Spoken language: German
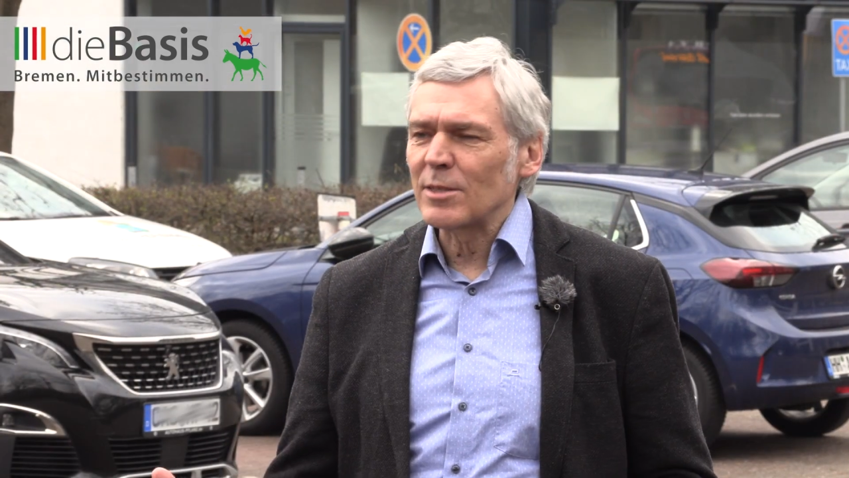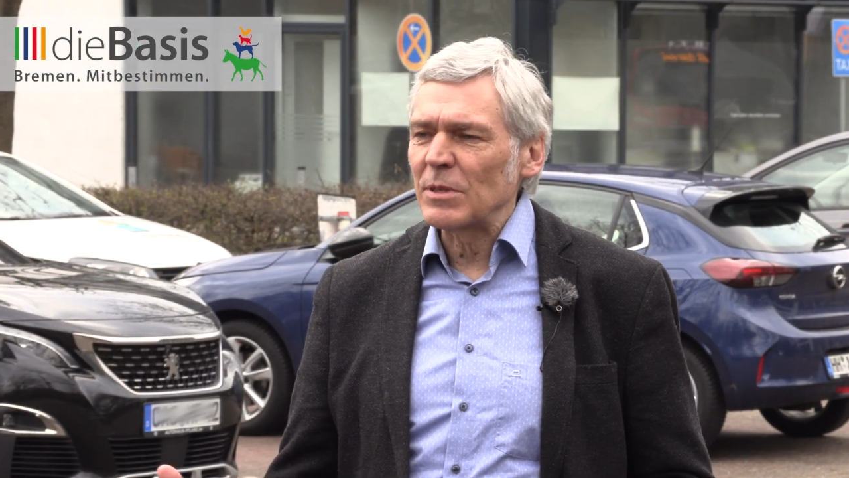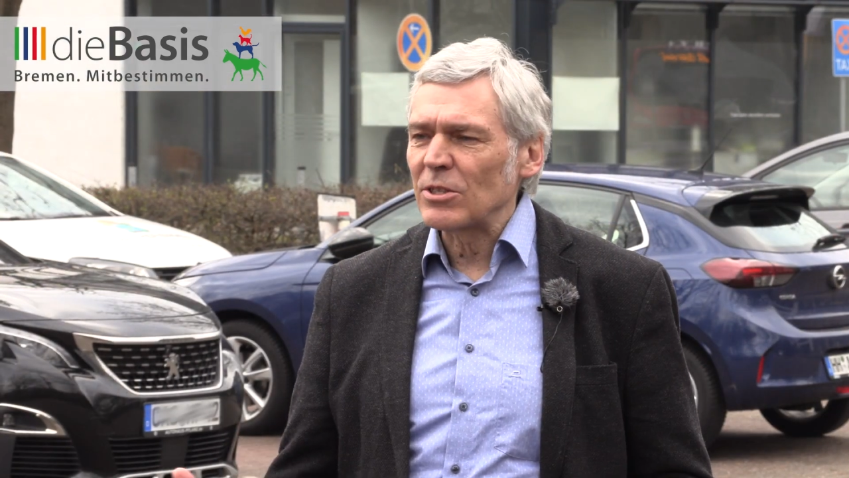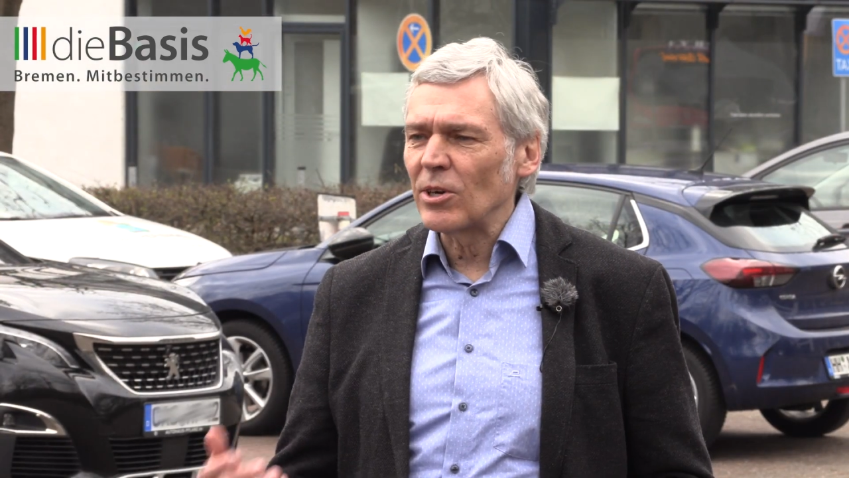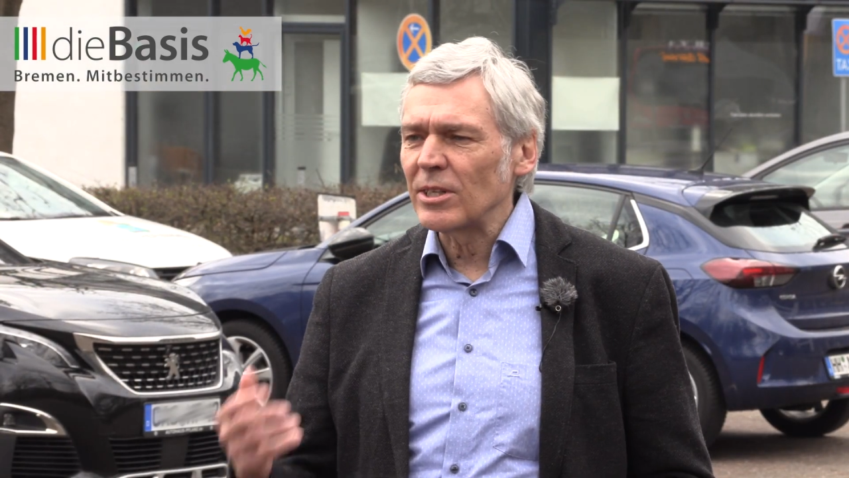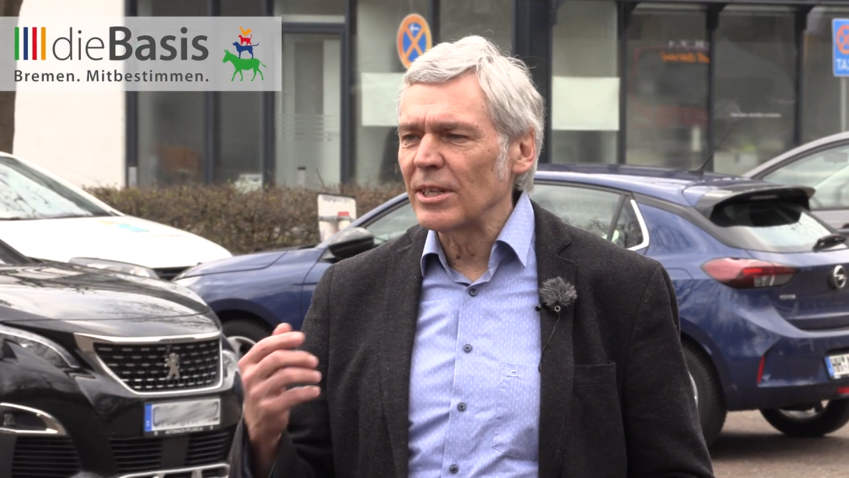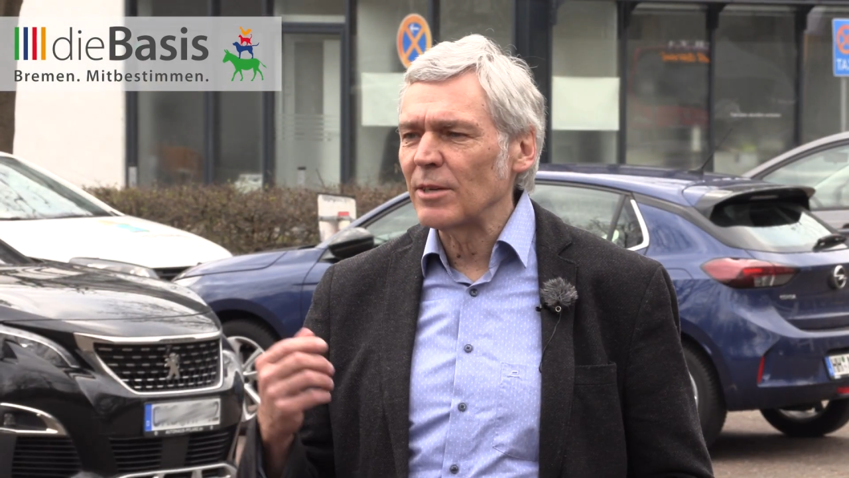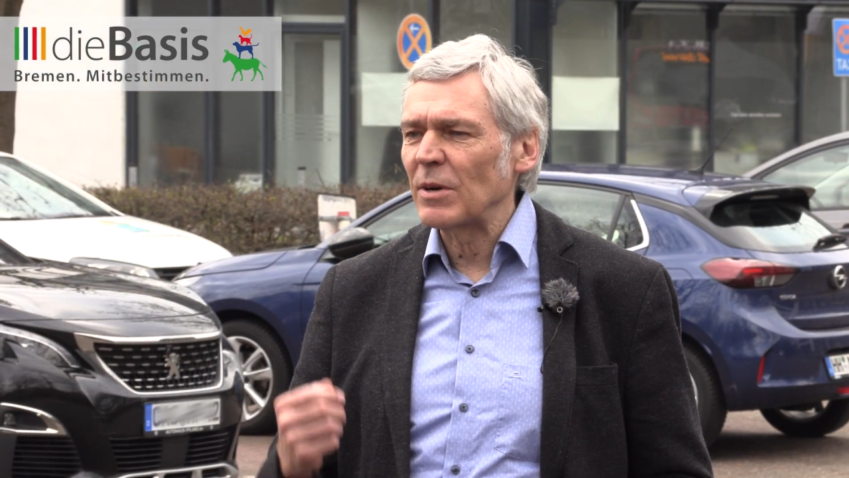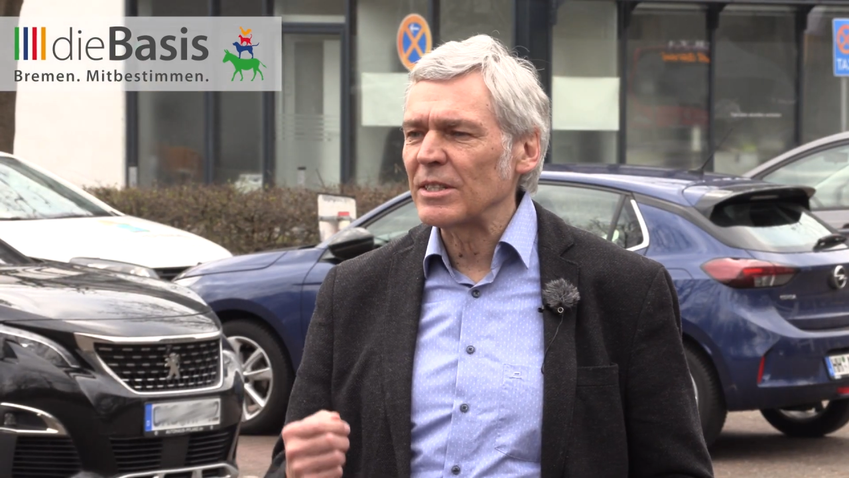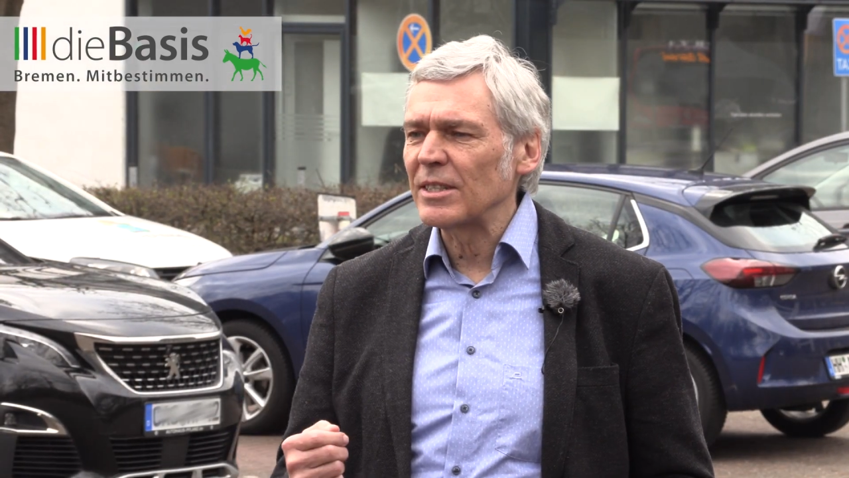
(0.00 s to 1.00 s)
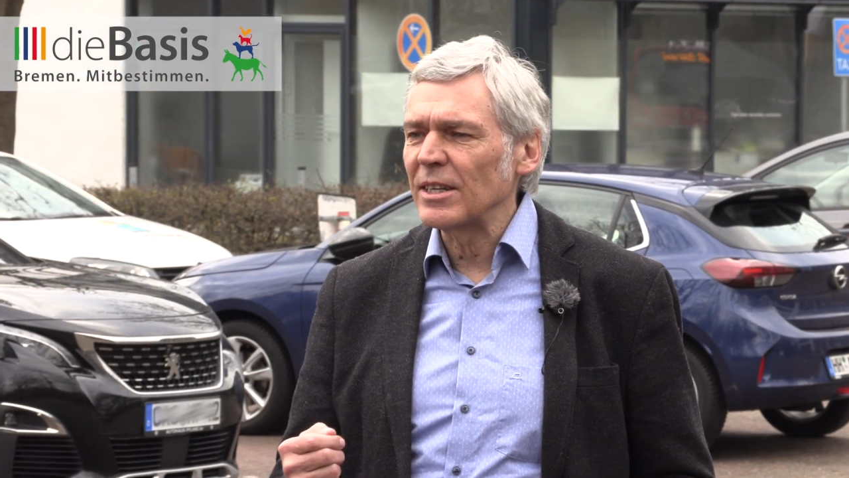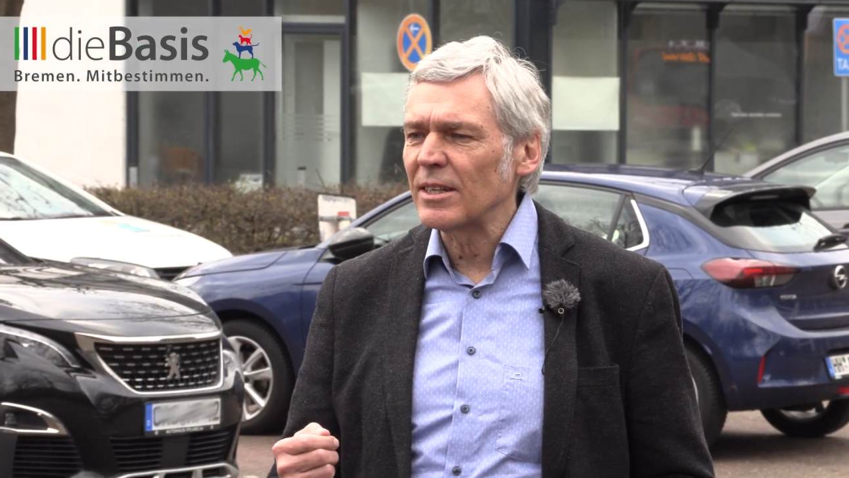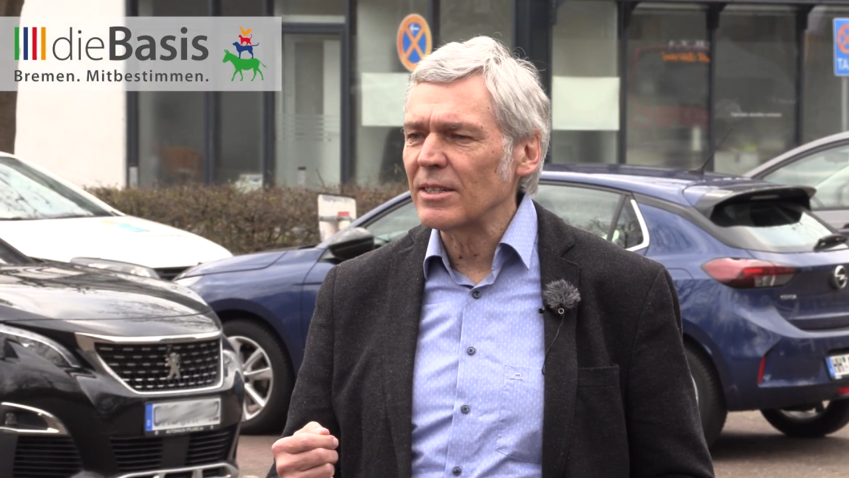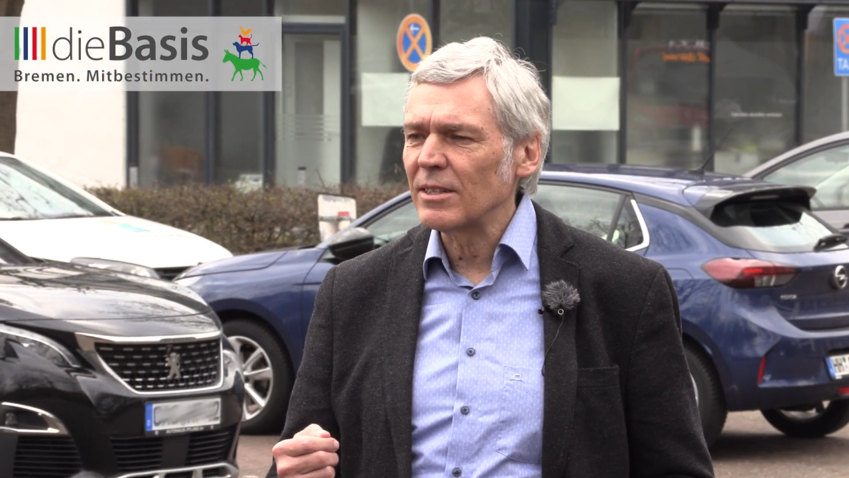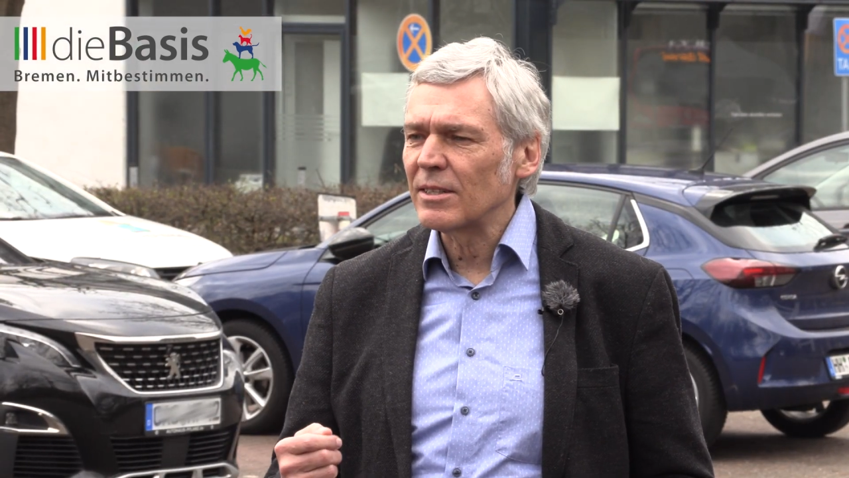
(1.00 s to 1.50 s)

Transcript: ist bis heute nicht passiert.